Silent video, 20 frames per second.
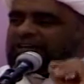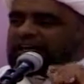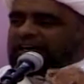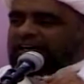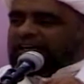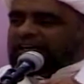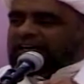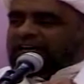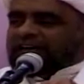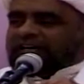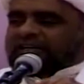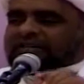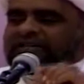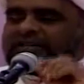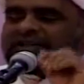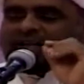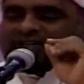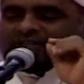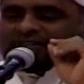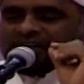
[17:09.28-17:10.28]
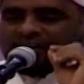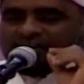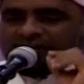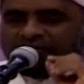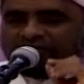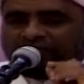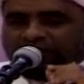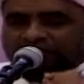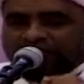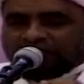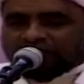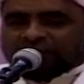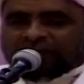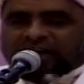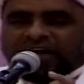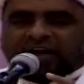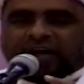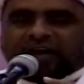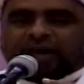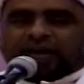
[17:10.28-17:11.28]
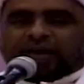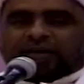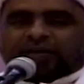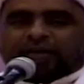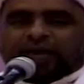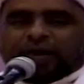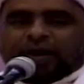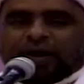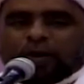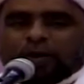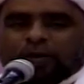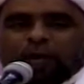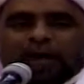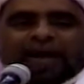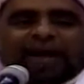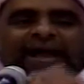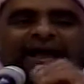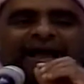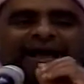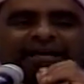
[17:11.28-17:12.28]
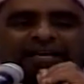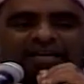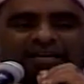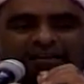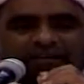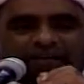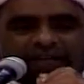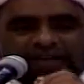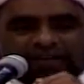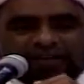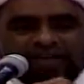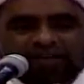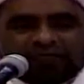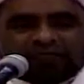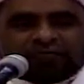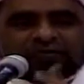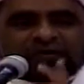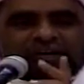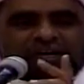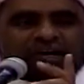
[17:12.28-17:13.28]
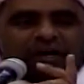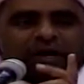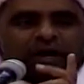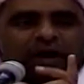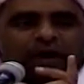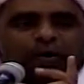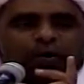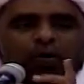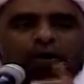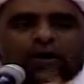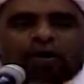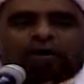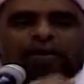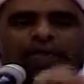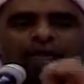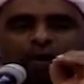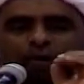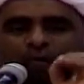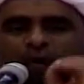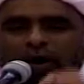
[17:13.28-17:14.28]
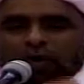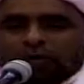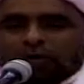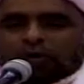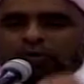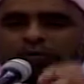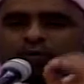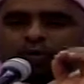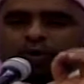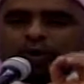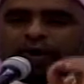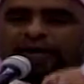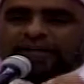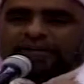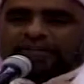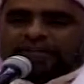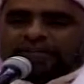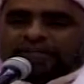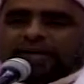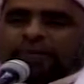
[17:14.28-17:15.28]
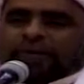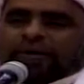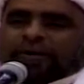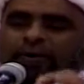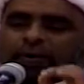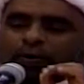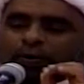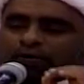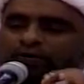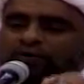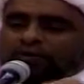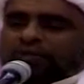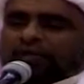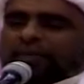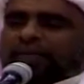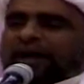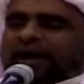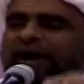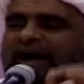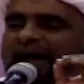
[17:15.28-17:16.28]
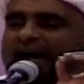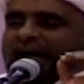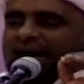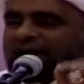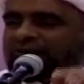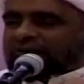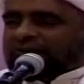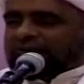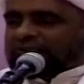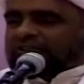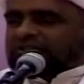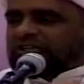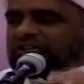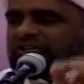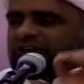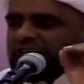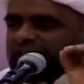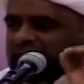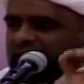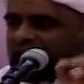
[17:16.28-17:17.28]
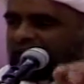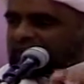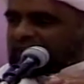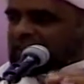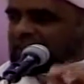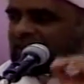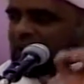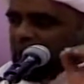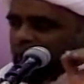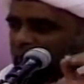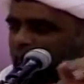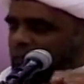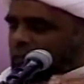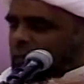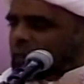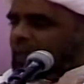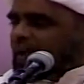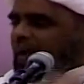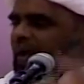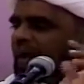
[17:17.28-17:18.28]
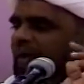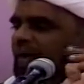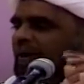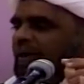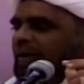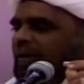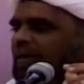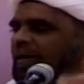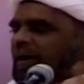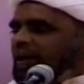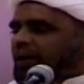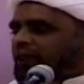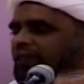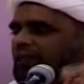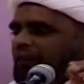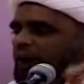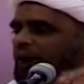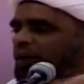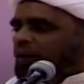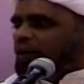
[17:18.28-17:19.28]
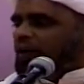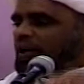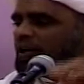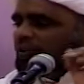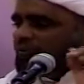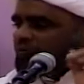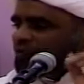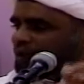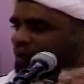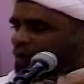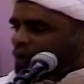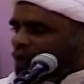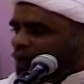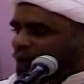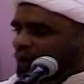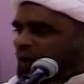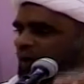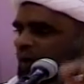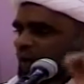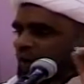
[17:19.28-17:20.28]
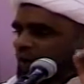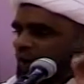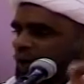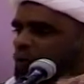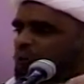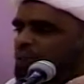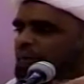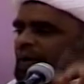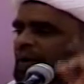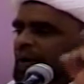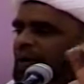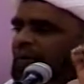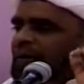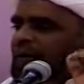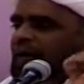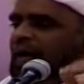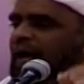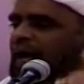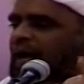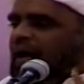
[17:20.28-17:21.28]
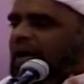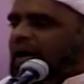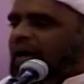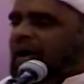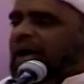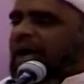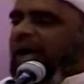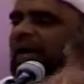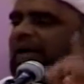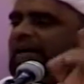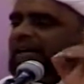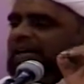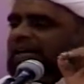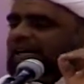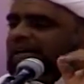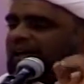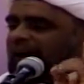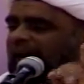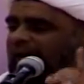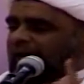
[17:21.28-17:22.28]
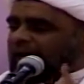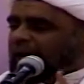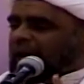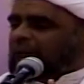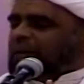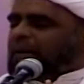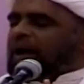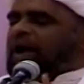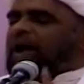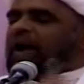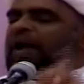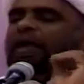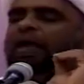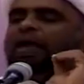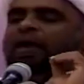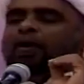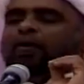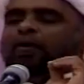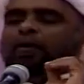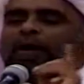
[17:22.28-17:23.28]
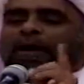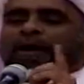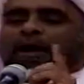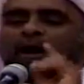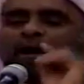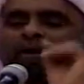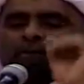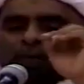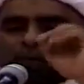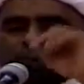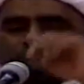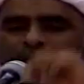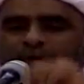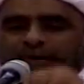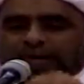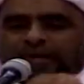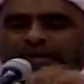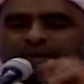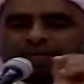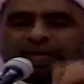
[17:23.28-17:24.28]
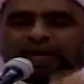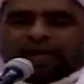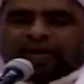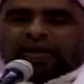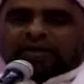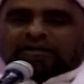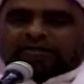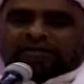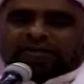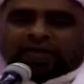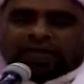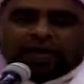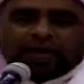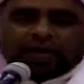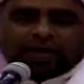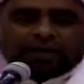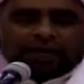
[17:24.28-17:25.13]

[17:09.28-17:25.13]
لي خطلة في فعل ولا كذبة في قول وكنت أتبعه اتباع الفصيل إثر أمه يرفع لي في كل يوم من أخلاقه علما ويأمرني بالاقتداء